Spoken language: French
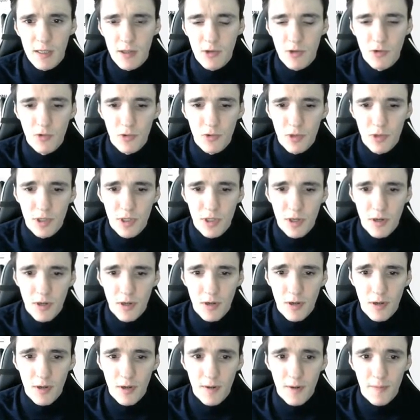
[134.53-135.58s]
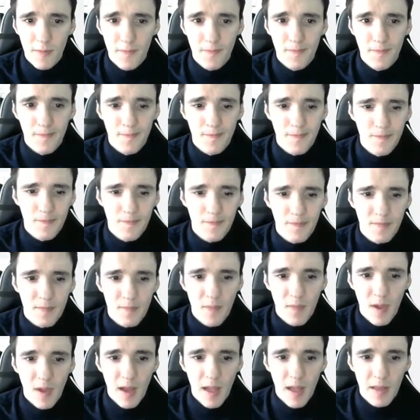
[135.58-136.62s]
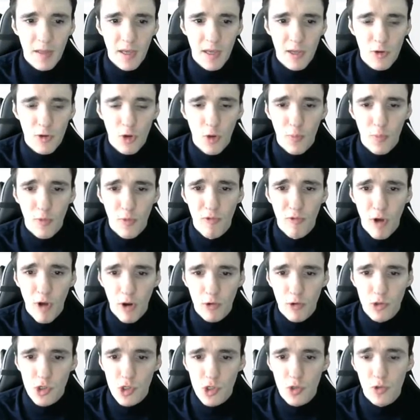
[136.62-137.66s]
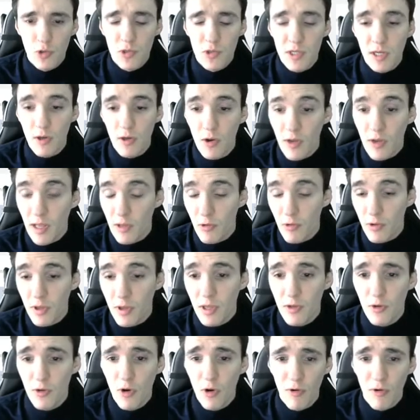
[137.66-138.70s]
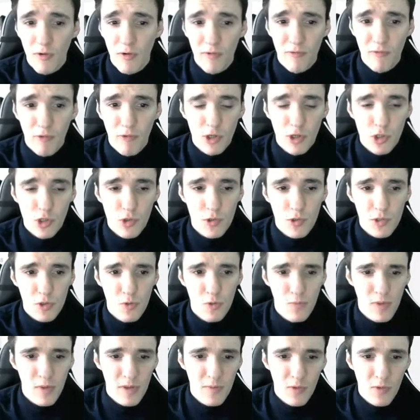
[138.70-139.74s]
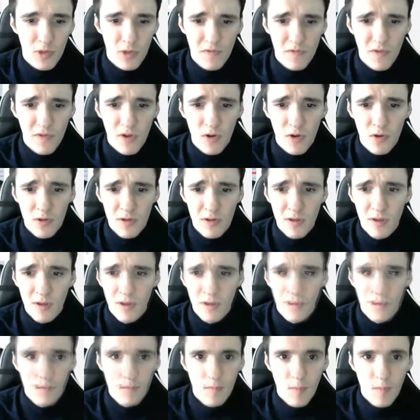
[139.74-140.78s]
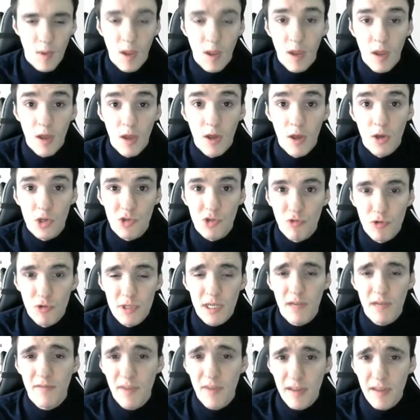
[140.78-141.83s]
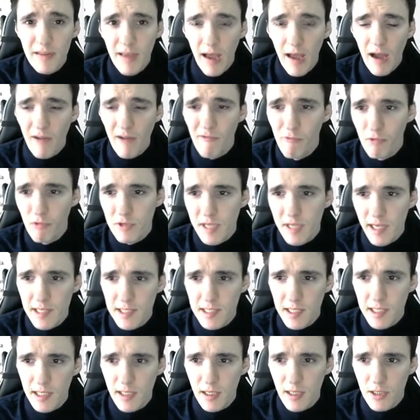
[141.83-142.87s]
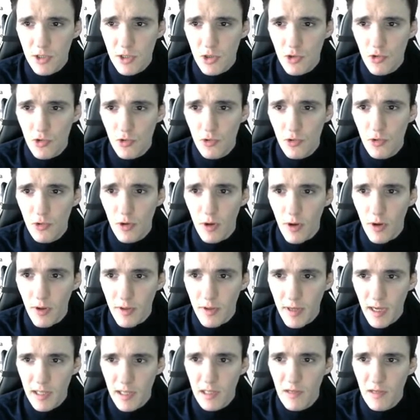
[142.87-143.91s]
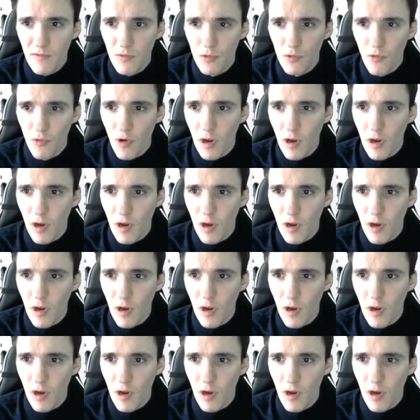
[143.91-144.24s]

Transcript: Donc euh, un trader peut voir une chose alors qu'un autre trader en voit une chose complètement différente. Je vous invite à vous inscrire sur euh, TradingView.